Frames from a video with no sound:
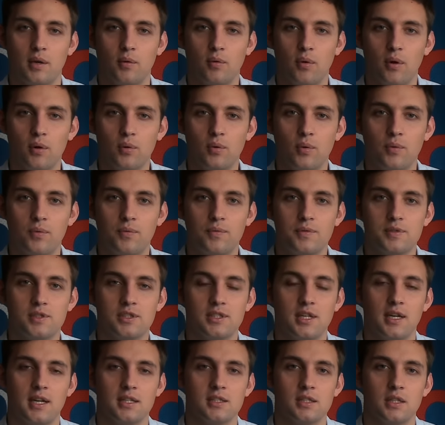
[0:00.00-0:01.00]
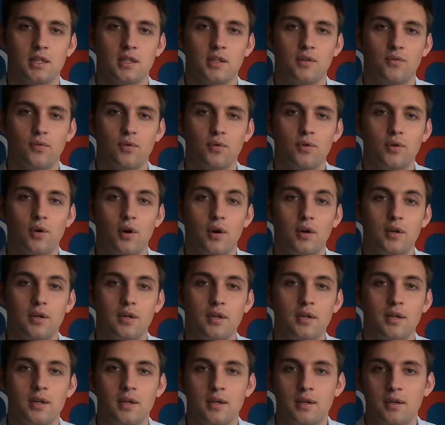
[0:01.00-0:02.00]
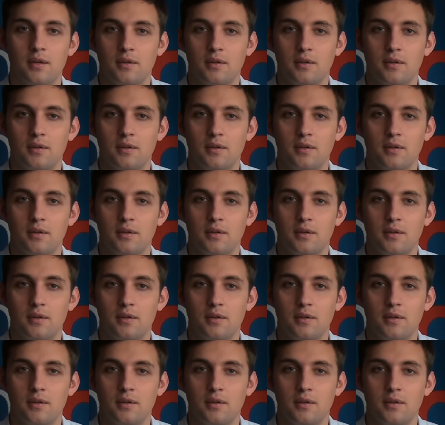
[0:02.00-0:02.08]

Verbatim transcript: Głogów, strzelec dwóch goli,